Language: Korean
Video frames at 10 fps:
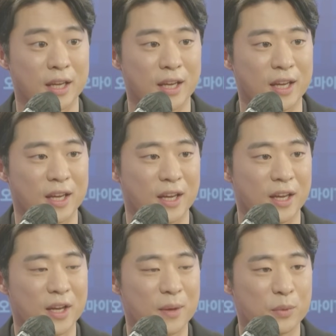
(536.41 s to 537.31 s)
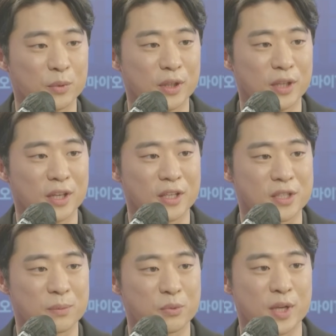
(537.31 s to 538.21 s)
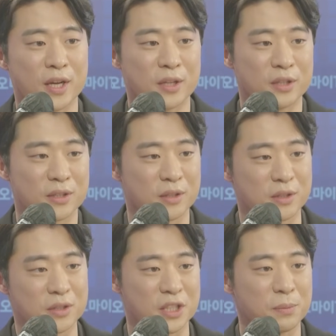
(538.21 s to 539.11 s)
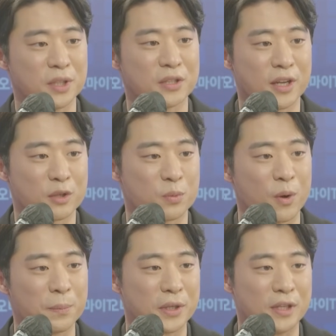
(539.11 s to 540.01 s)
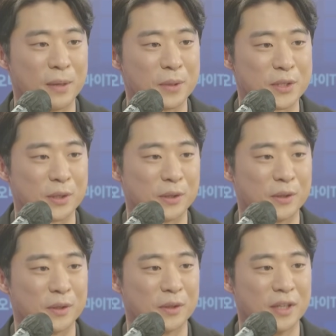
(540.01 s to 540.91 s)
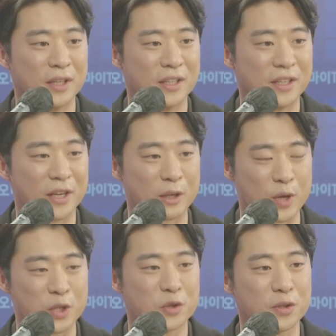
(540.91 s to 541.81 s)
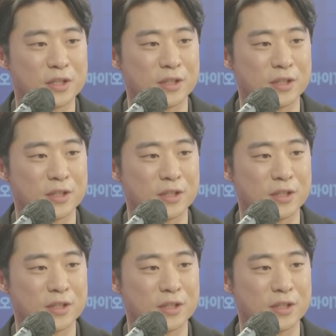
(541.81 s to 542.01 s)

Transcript: 때 본인이 이제 부산 그 시민들에게 좀 어필을 하면서 좌천됐을 네, 때 좌천됐을